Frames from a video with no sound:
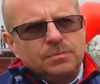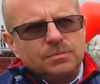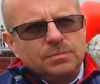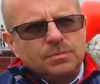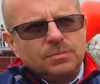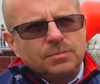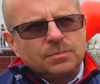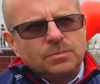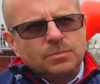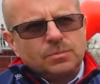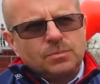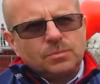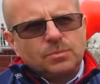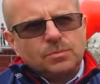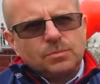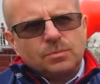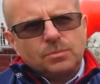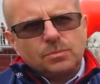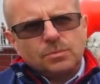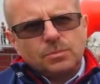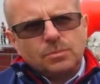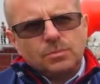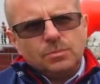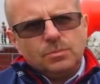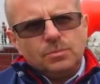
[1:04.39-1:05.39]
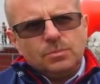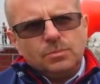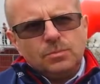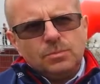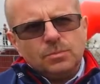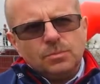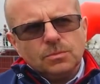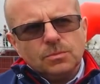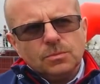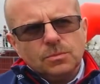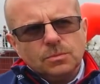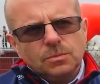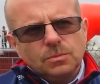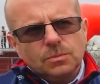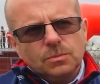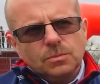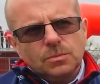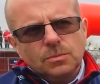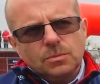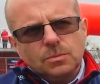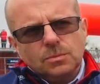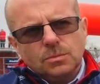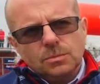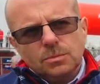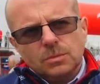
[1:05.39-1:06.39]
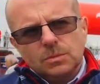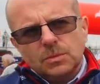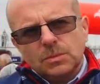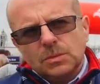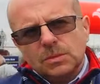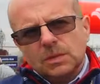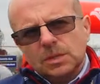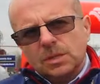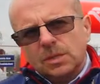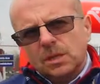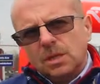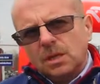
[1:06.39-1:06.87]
Jak to zmienia pracę sędziów?